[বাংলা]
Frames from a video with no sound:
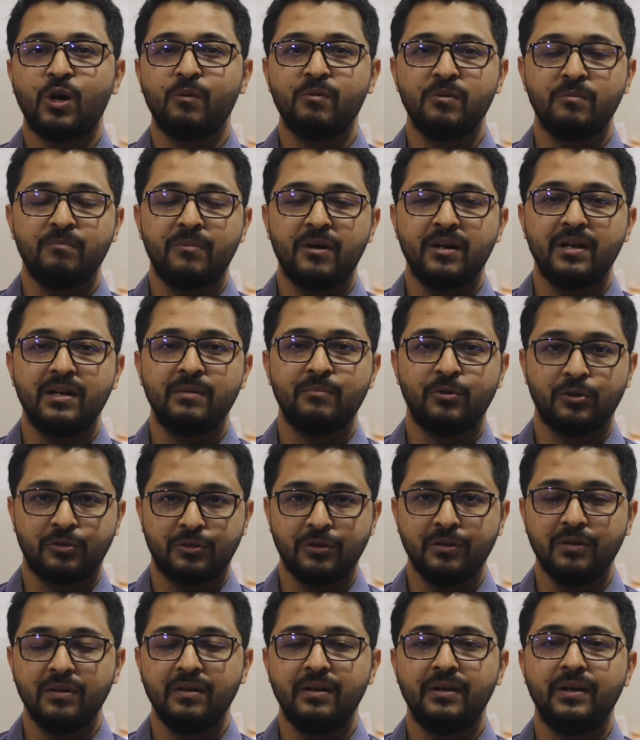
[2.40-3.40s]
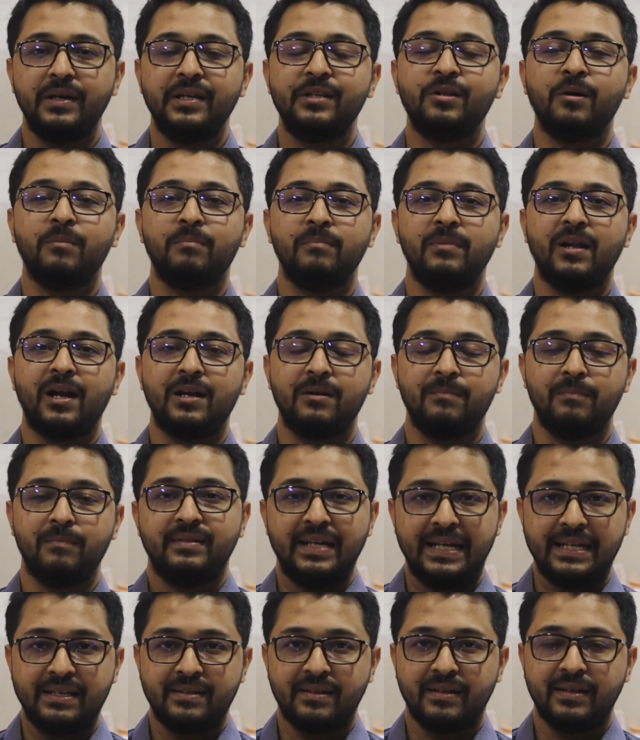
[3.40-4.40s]
নভেম্বরের মতো রিদম ব্লাড
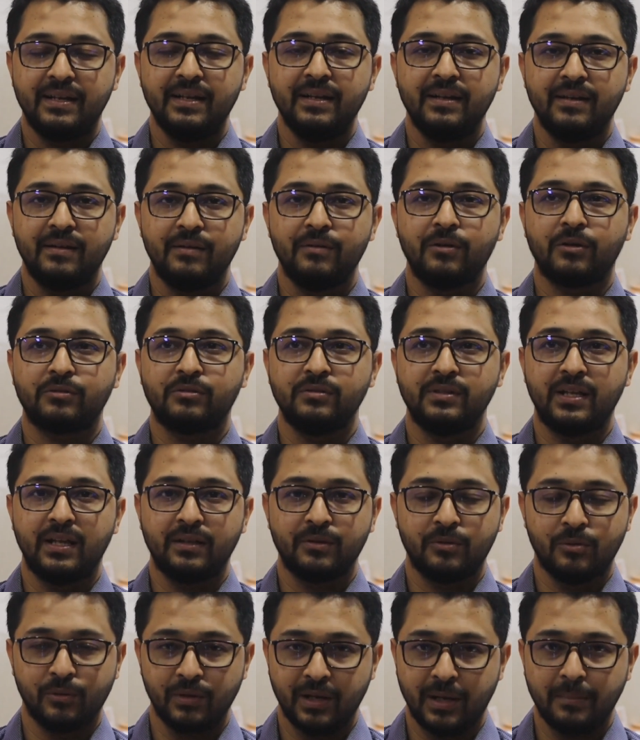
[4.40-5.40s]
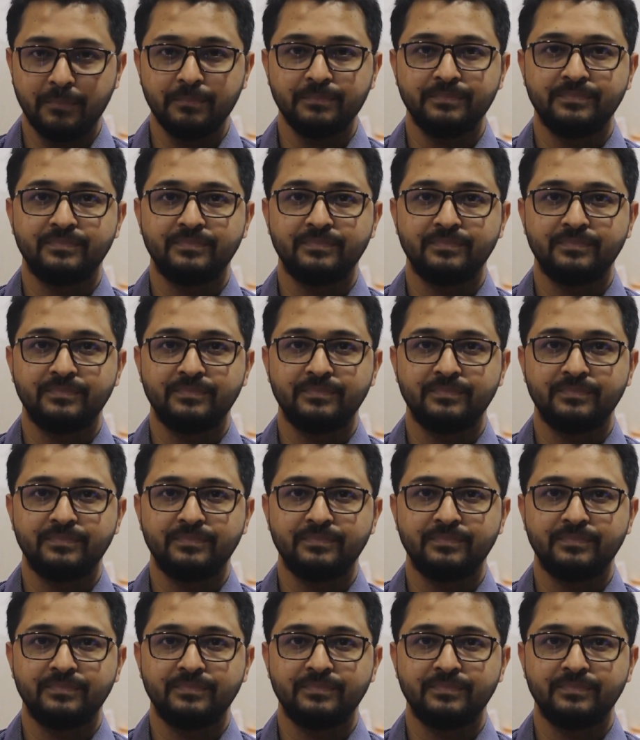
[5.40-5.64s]
সেন্টারে রক্তদান করলাম